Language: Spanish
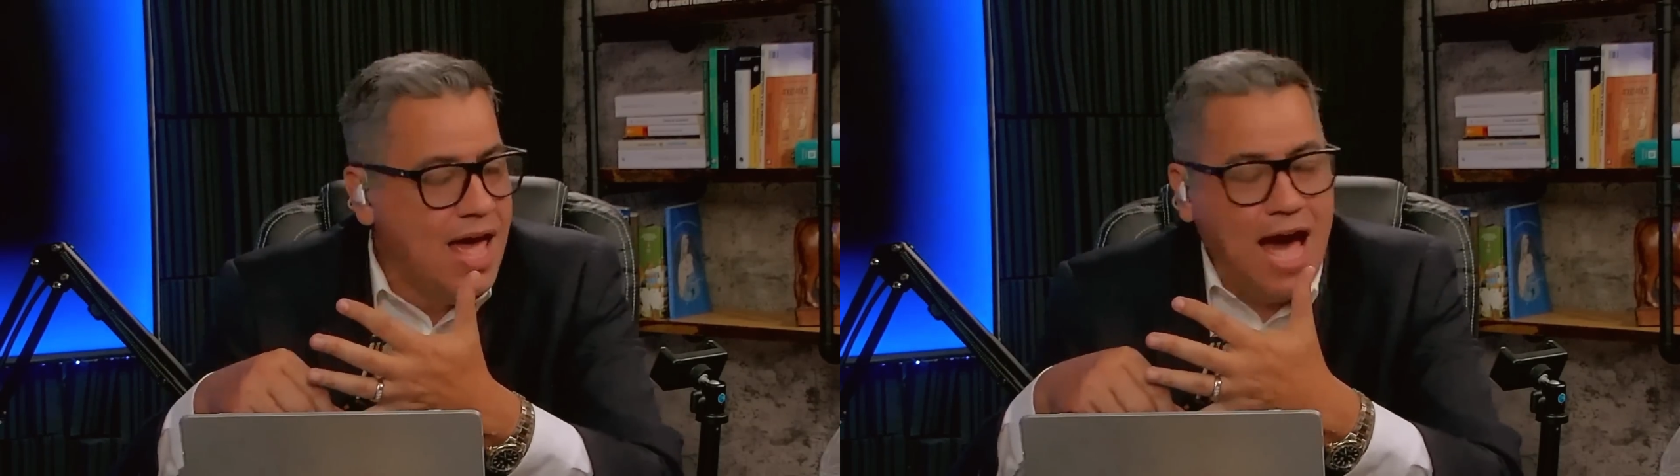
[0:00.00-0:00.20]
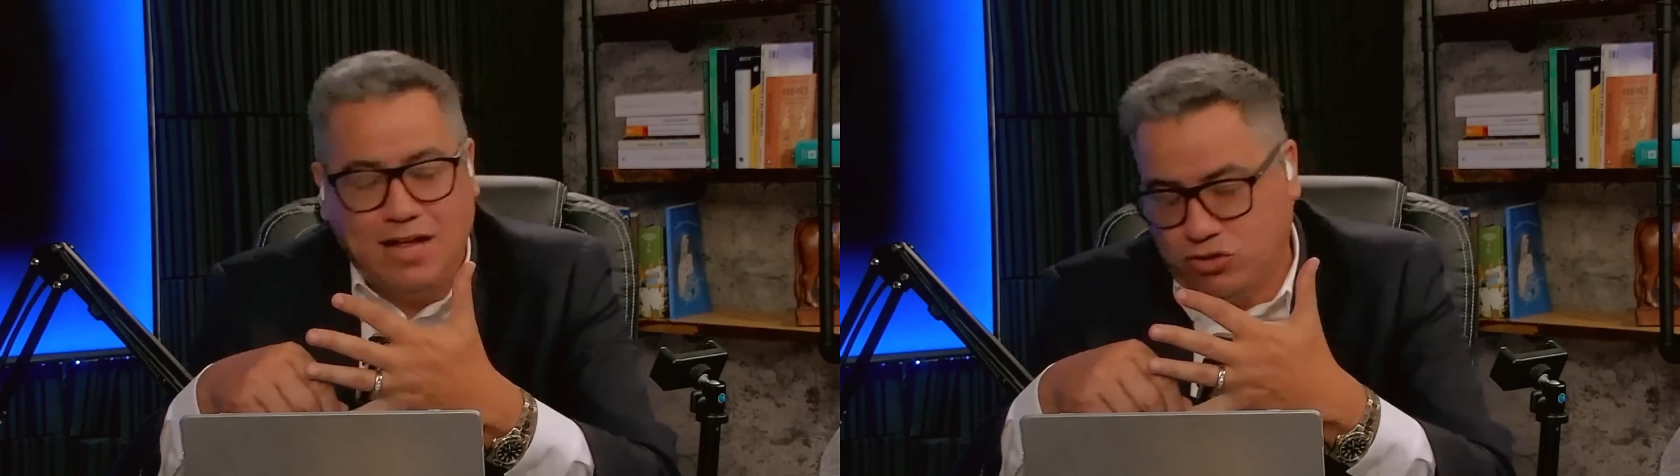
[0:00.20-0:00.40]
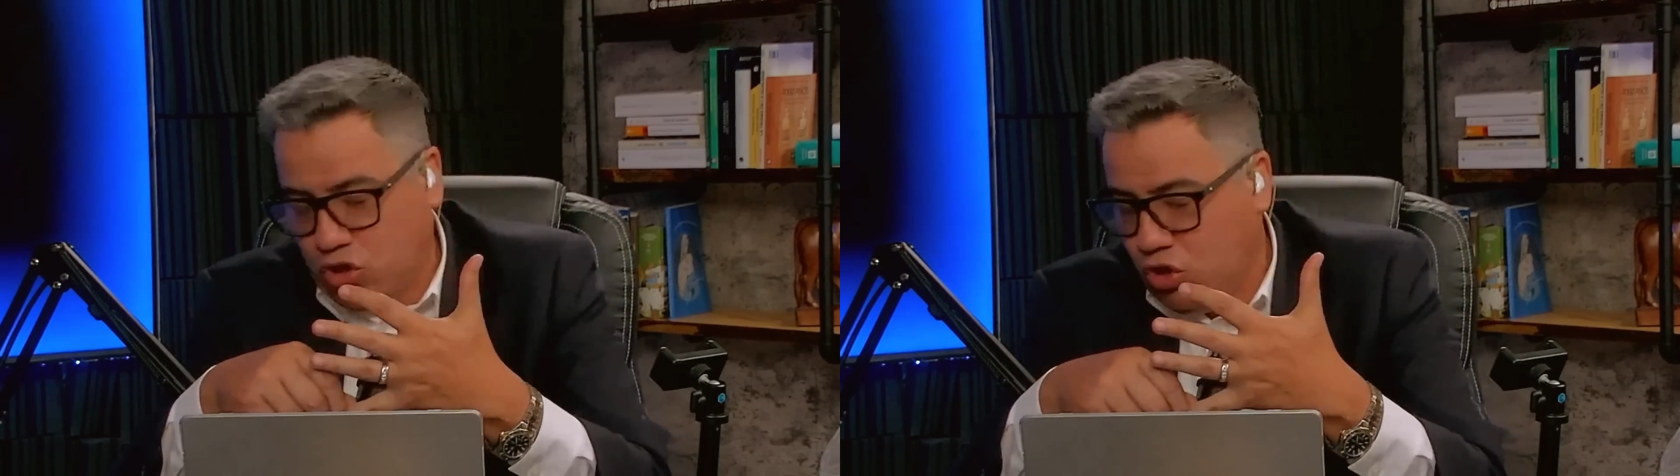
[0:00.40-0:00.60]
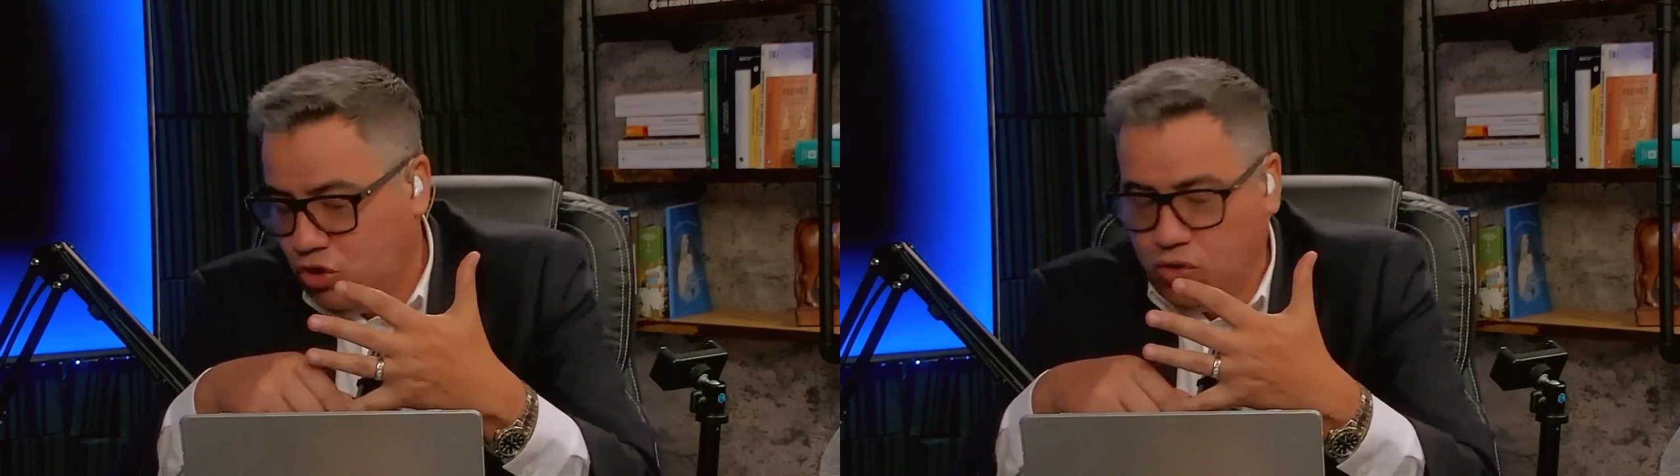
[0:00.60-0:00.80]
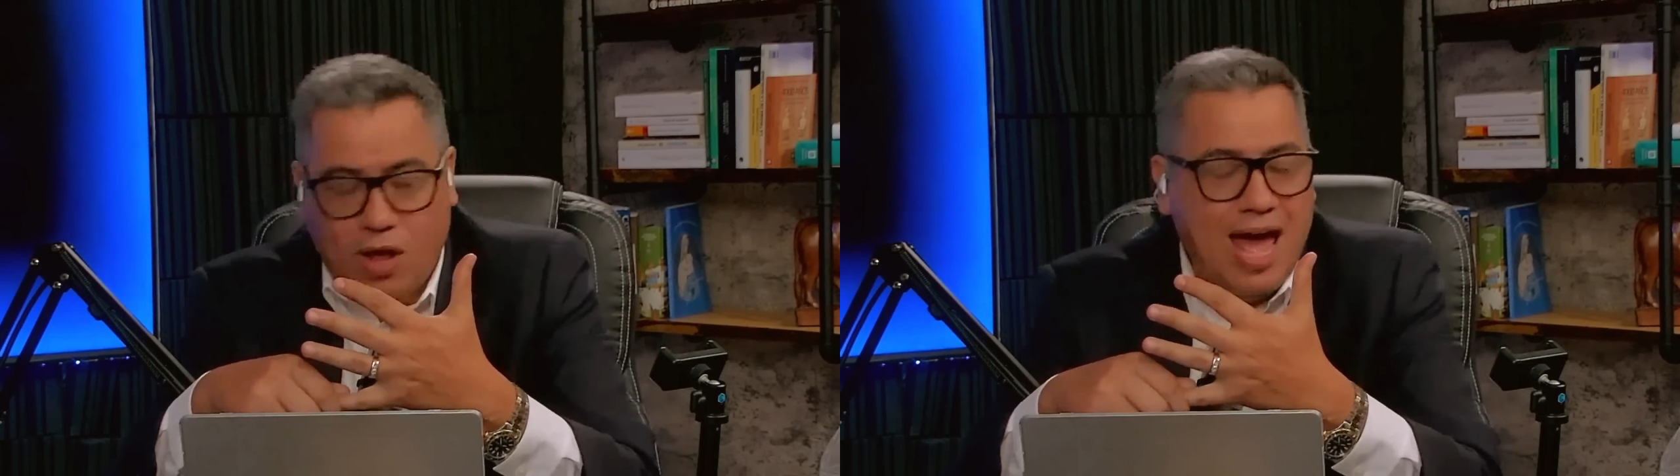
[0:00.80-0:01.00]
a
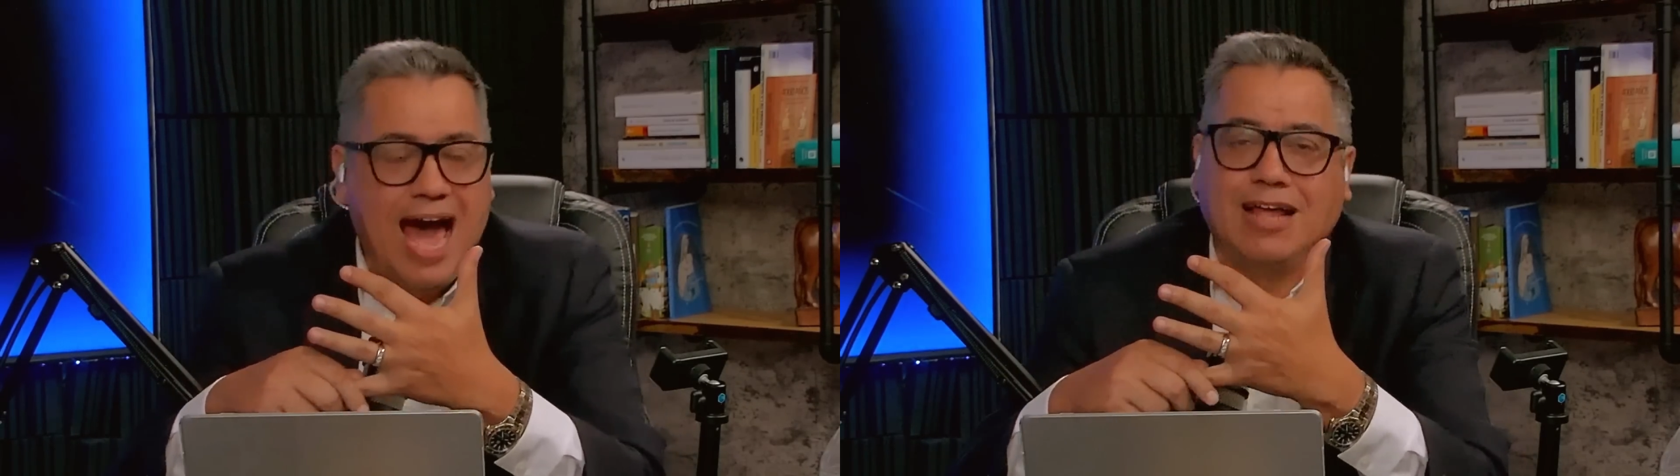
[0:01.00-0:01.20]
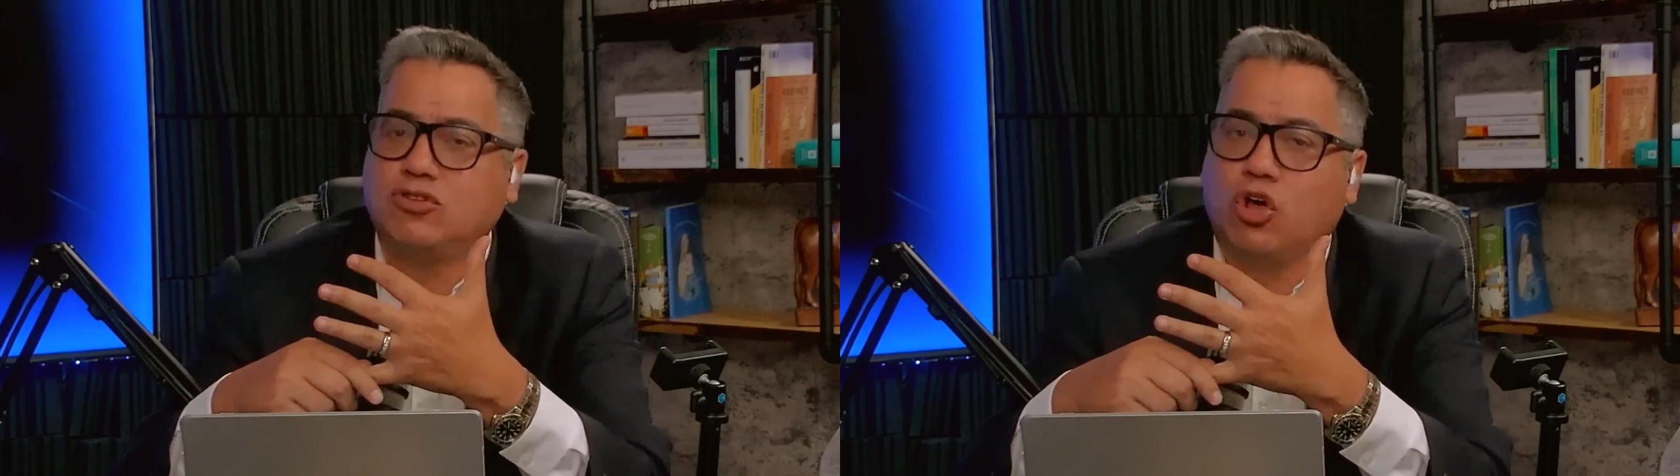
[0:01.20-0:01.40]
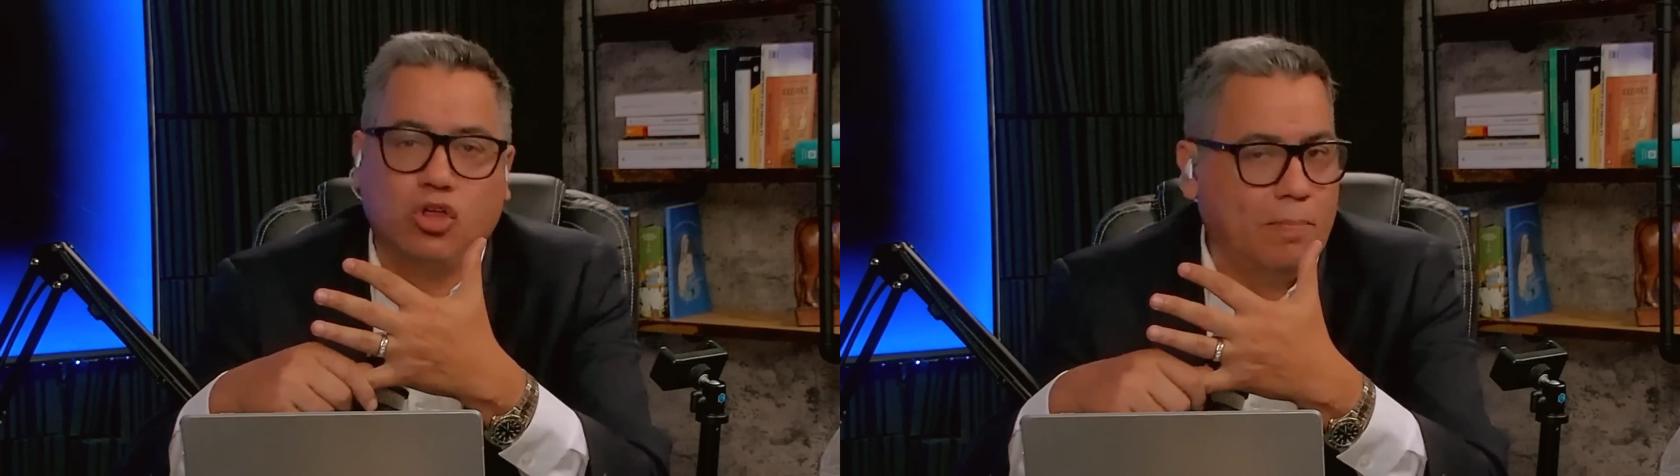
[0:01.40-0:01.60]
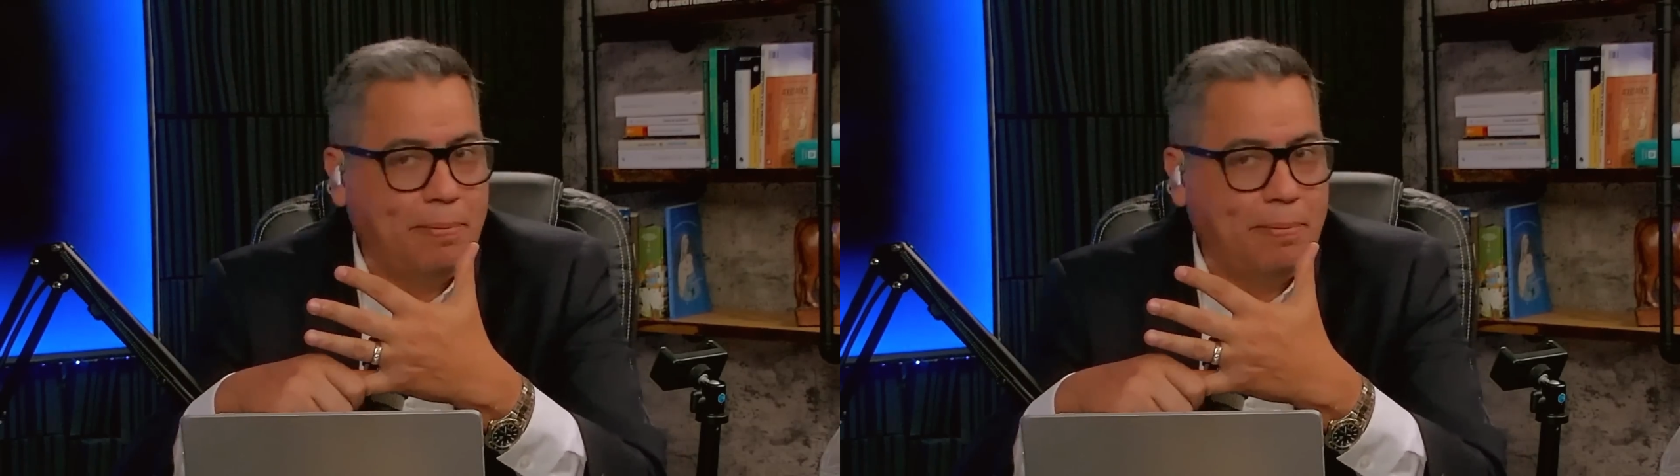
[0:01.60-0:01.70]
todo, a todo el